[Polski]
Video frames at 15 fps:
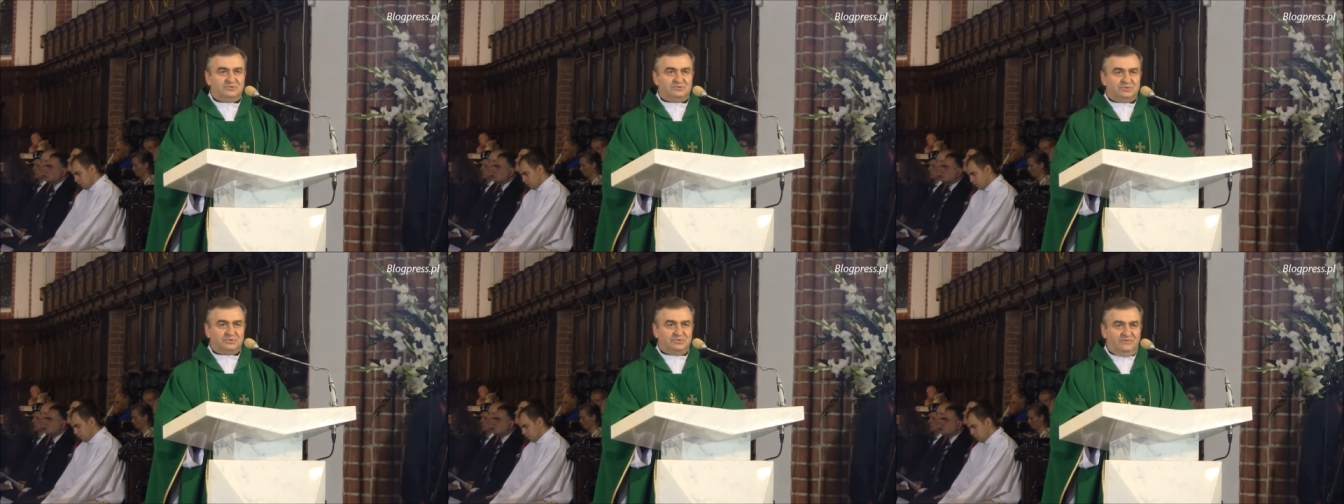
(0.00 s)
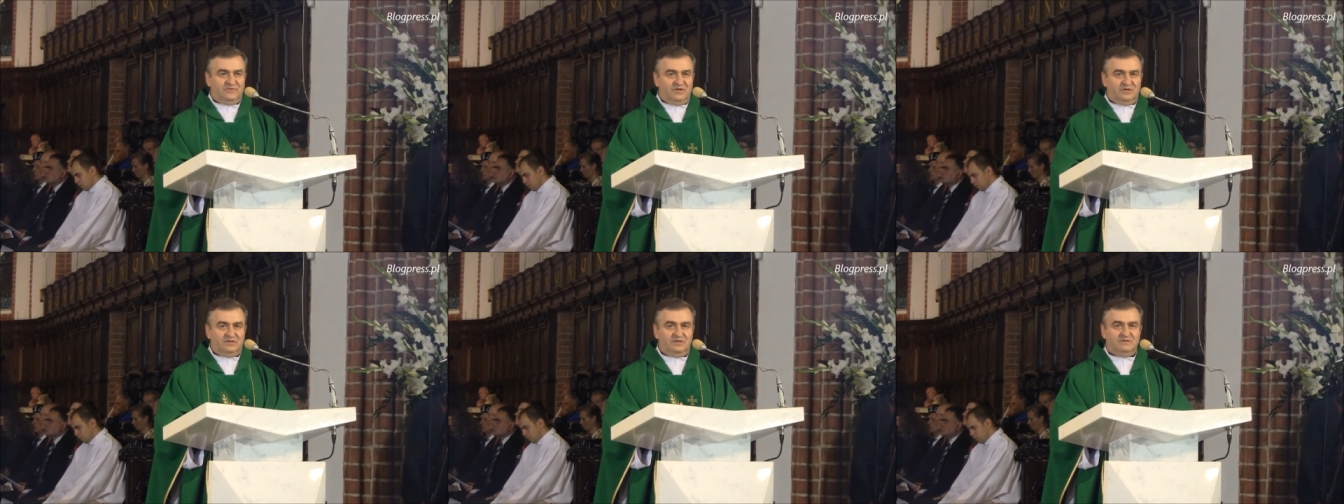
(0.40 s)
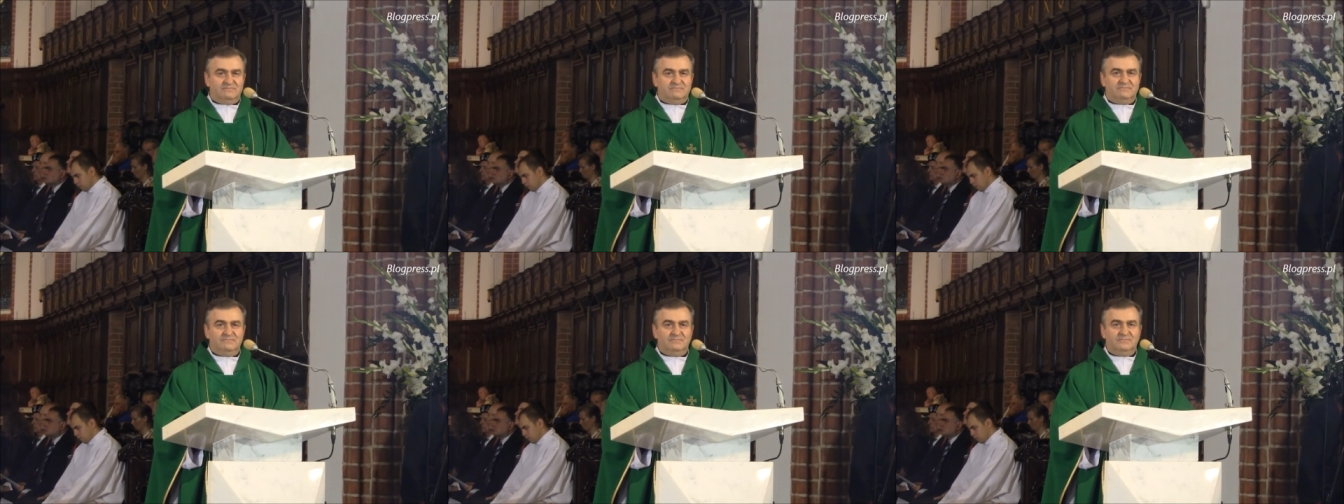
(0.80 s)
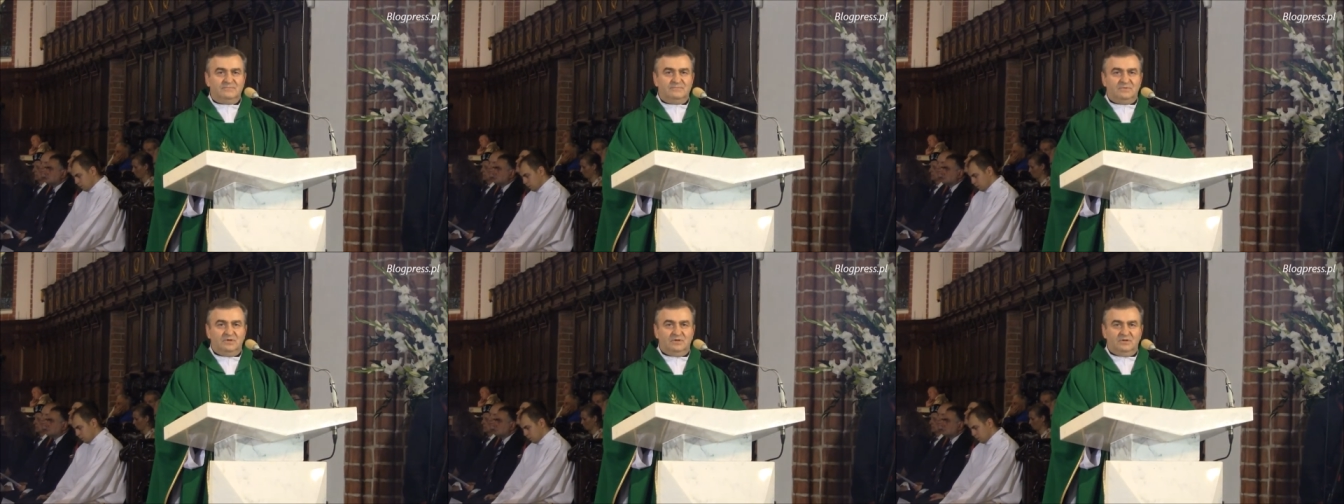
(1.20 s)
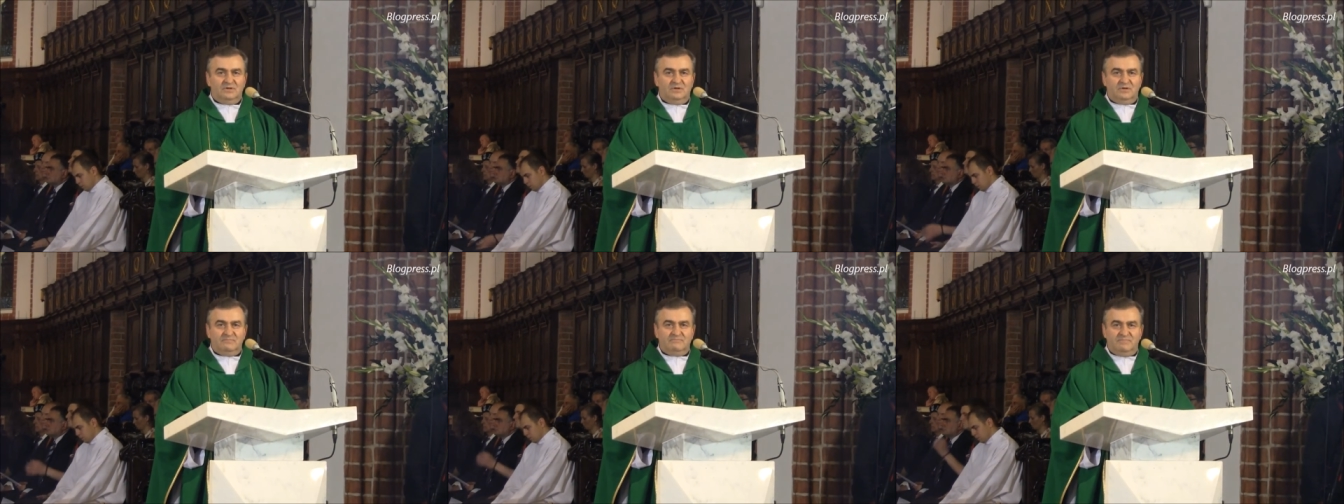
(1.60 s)
człowiekiem
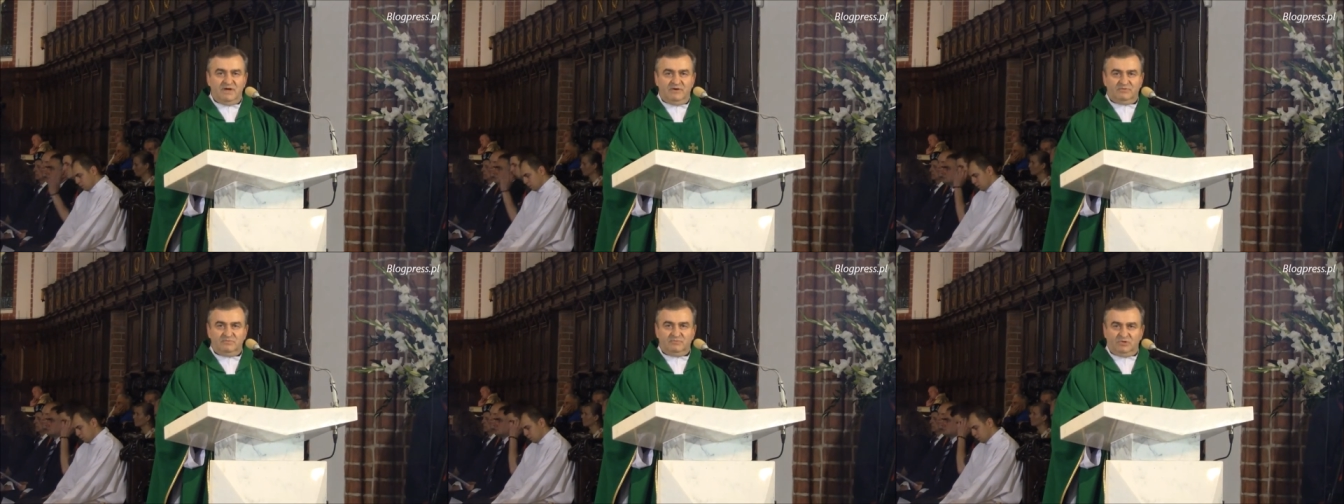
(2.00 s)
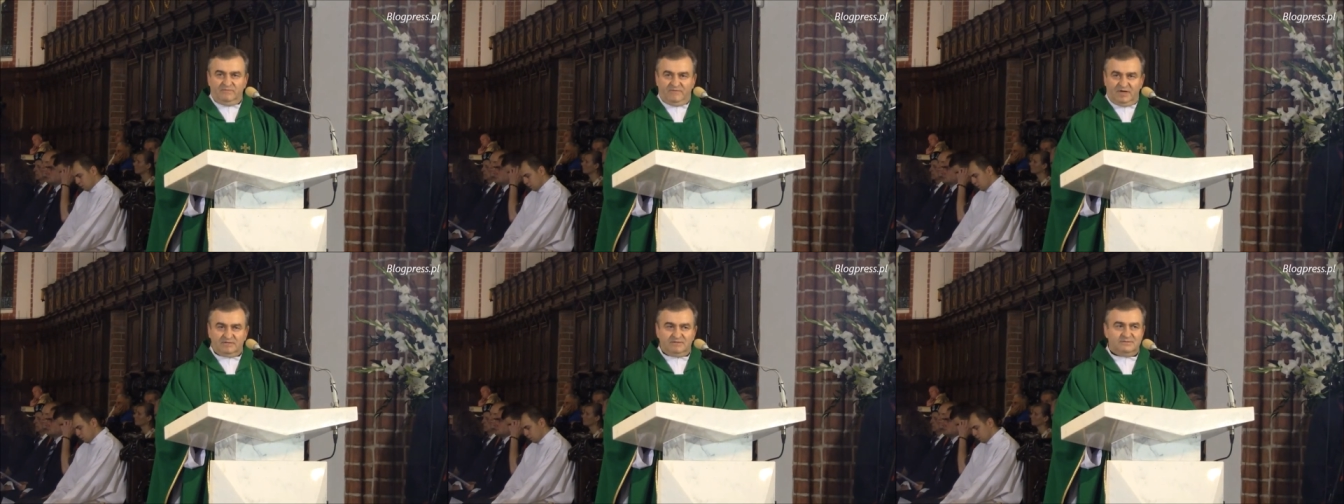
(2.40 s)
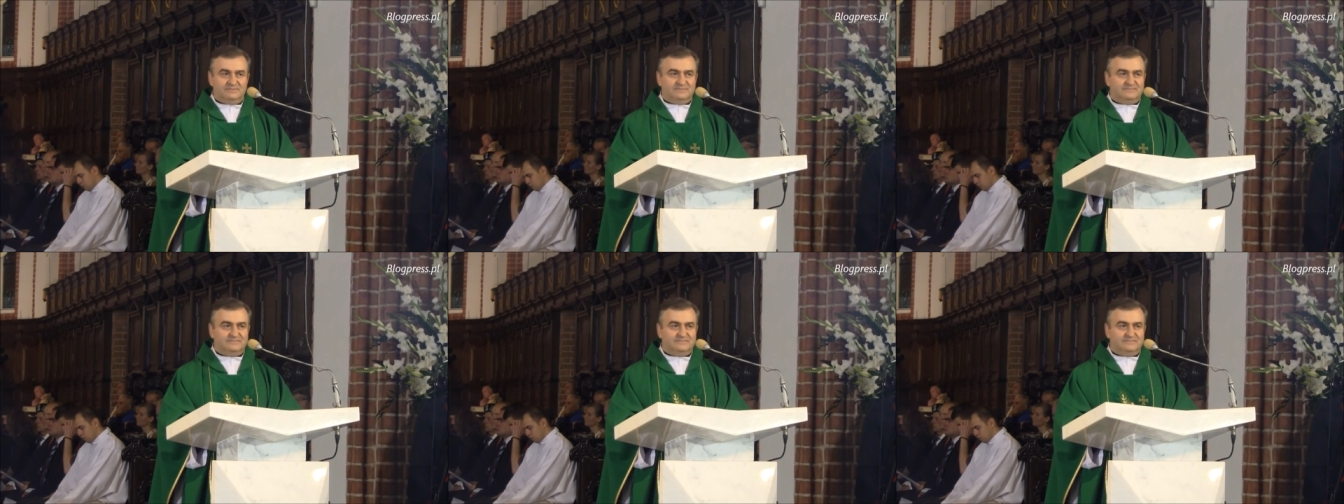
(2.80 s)
pełnym odwagi.